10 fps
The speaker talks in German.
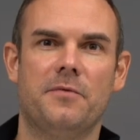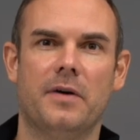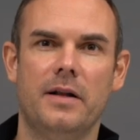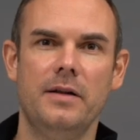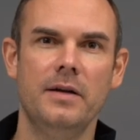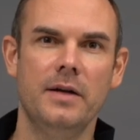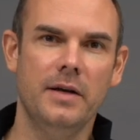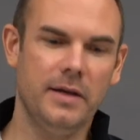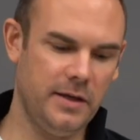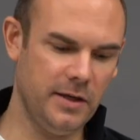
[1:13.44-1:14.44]
Fall.
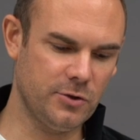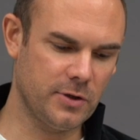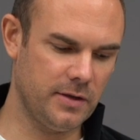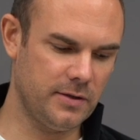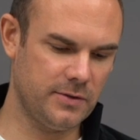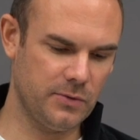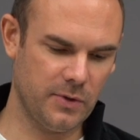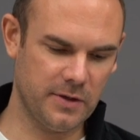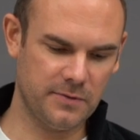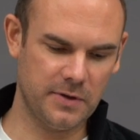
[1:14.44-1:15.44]
Hier scheint es
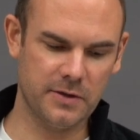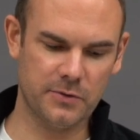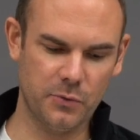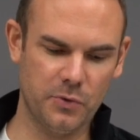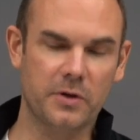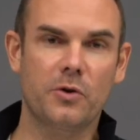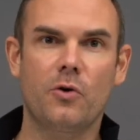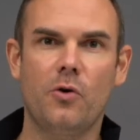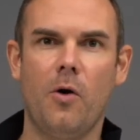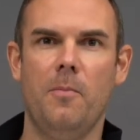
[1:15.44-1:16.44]
so, als wenn das Öl
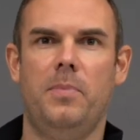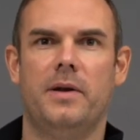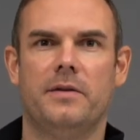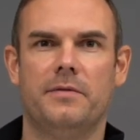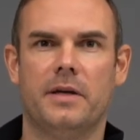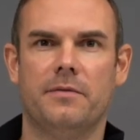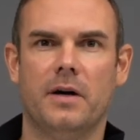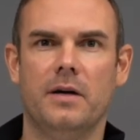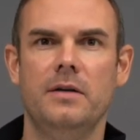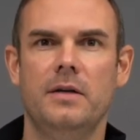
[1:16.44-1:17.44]
komplett weg
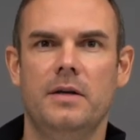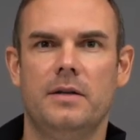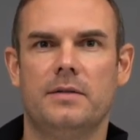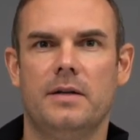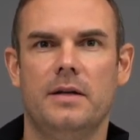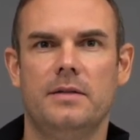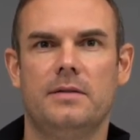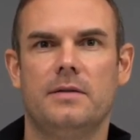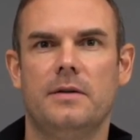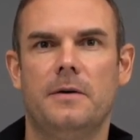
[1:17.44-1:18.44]
war. Das
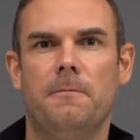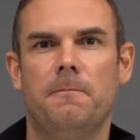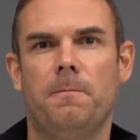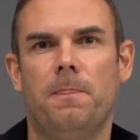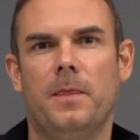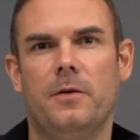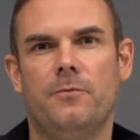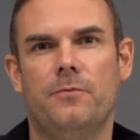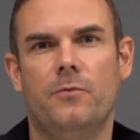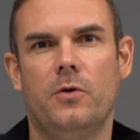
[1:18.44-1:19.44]
heißt, ähm, ich
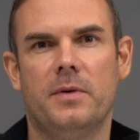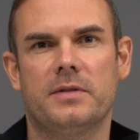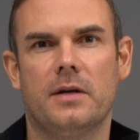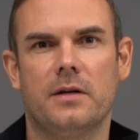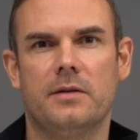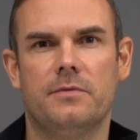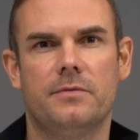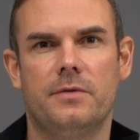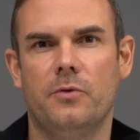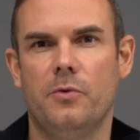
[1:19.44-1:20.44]
würde mal
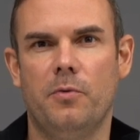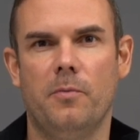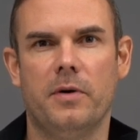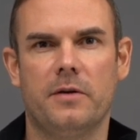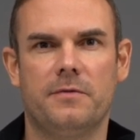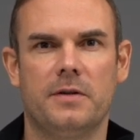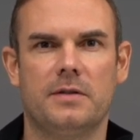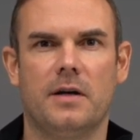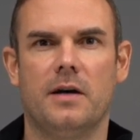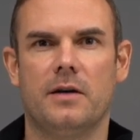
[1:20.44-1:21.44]
sagen, die Ölpumpe hat
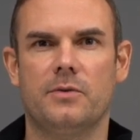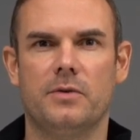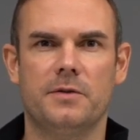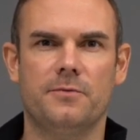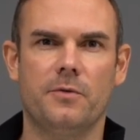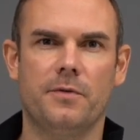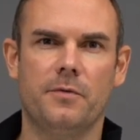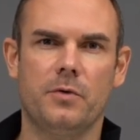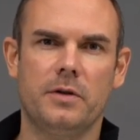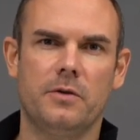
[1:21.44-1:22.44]
versagt oder es
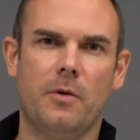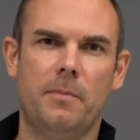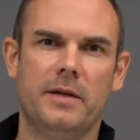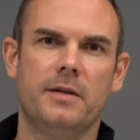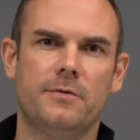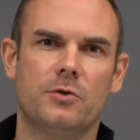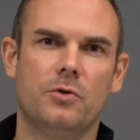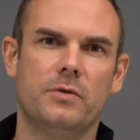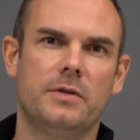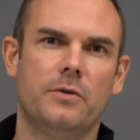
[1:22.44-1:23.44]
war wirklich ein kompletter
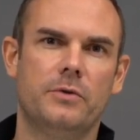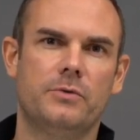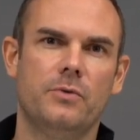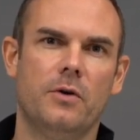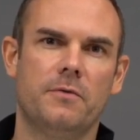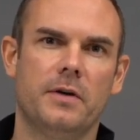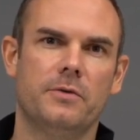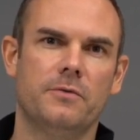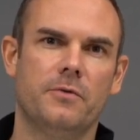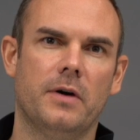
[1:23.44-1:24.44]
Verschluss der
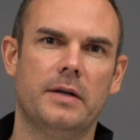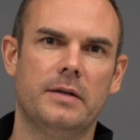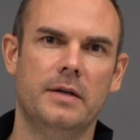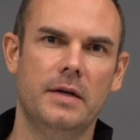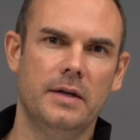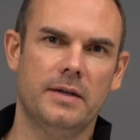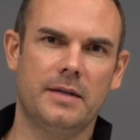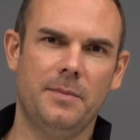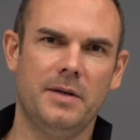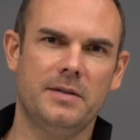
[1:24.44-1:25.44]
Ölzulaufleitung vorhanden.
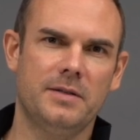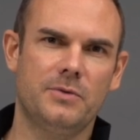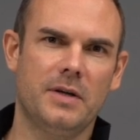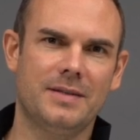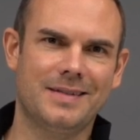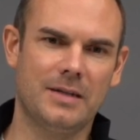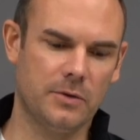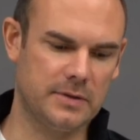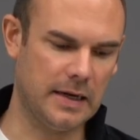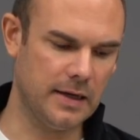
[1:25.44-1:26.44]
Das kann man jetzt nicht so ganz
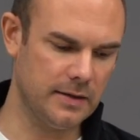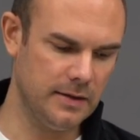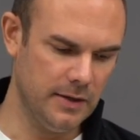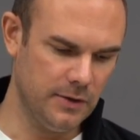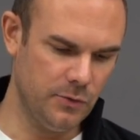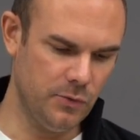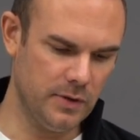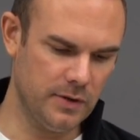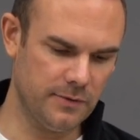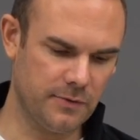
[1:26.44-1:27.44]
genau sagen,
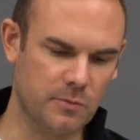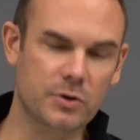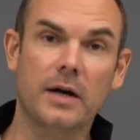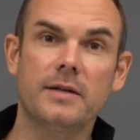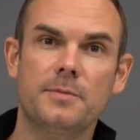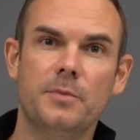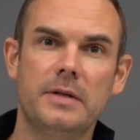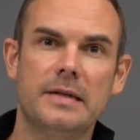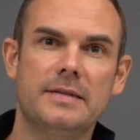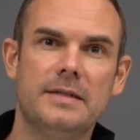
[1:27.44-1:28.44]
nur vom
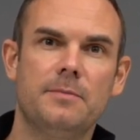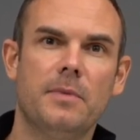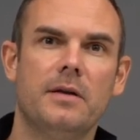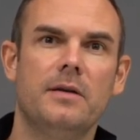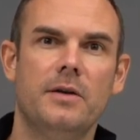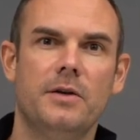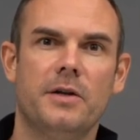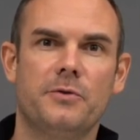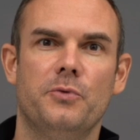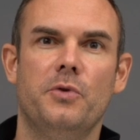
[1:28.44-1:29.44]
Schadensbild her sieht man,
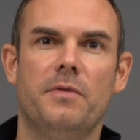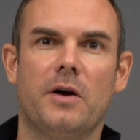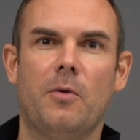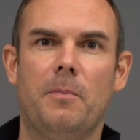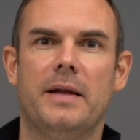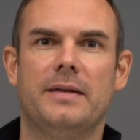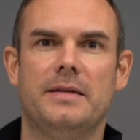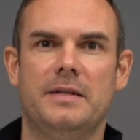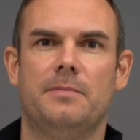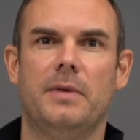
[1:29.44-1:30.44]
das Öl war komplett
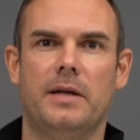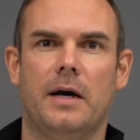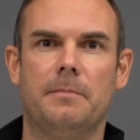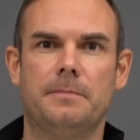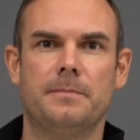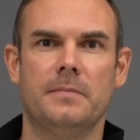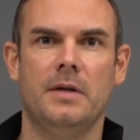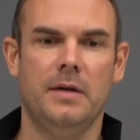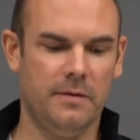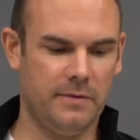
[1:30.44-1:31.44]
nicht mehr da.
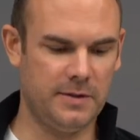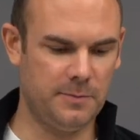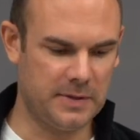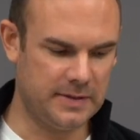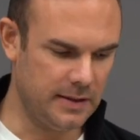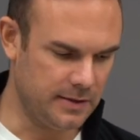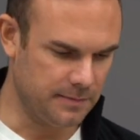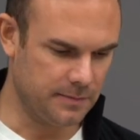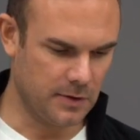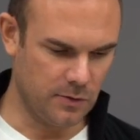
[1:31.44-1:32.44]
Was ist passiert?